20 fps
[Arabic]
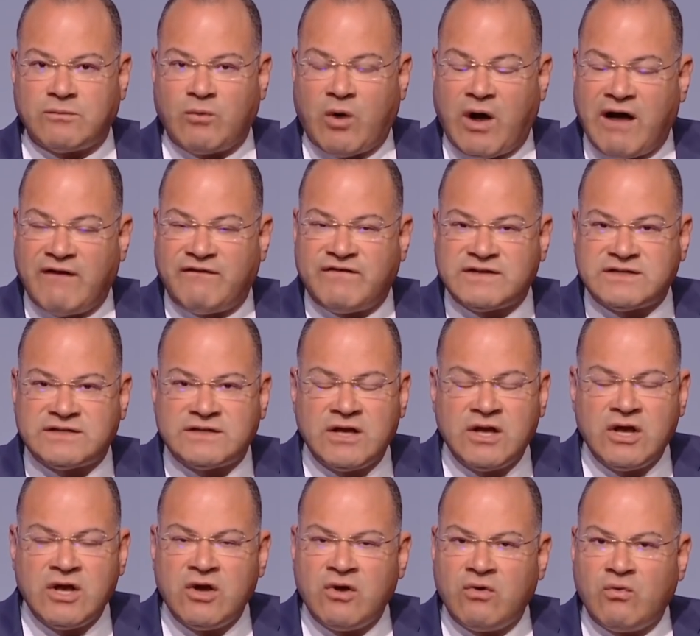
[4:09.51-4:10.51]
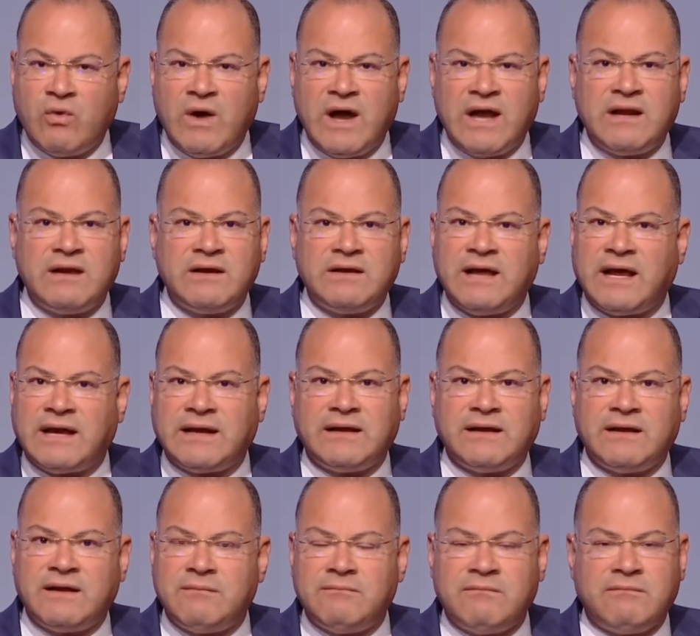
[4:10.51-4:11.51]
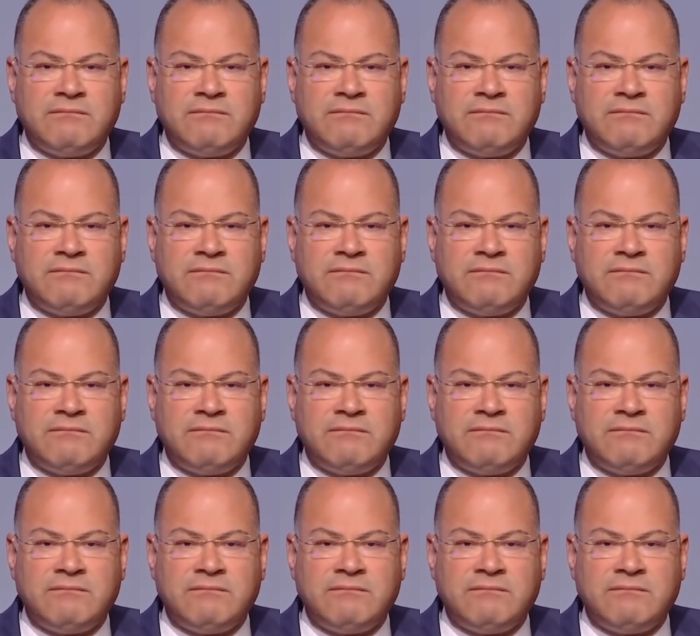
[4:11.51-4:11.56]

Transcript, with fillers: المحافظ وقال يعني